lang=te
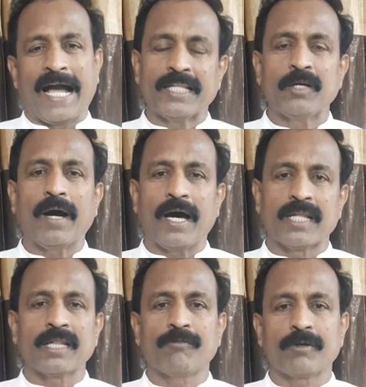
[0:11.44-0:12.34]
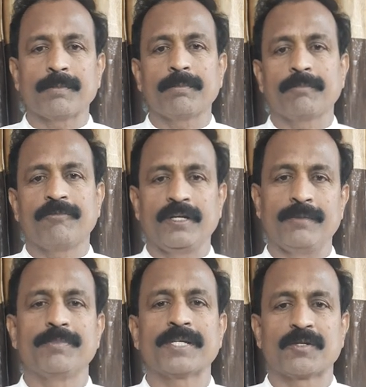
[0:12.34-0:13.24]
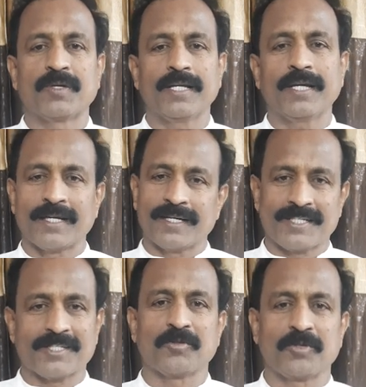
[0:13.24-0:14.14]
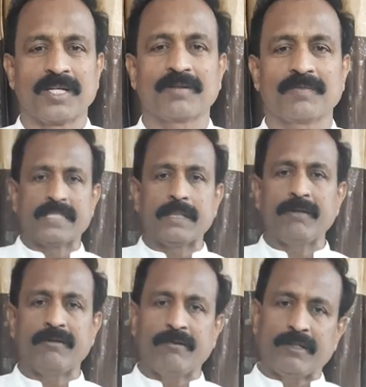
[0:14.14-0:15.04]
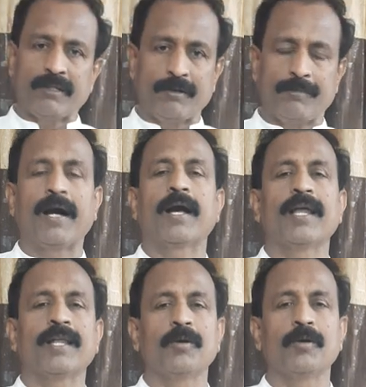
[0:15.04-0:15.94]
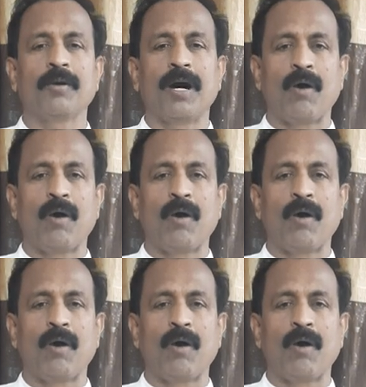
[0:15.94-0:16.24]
ఐదవ అనంతపురం ఫిలిం ఫెస్టివల్ని కండక్ట్ చేస్తున్నారు ఎనిమిది వివిధ విభాగాలలో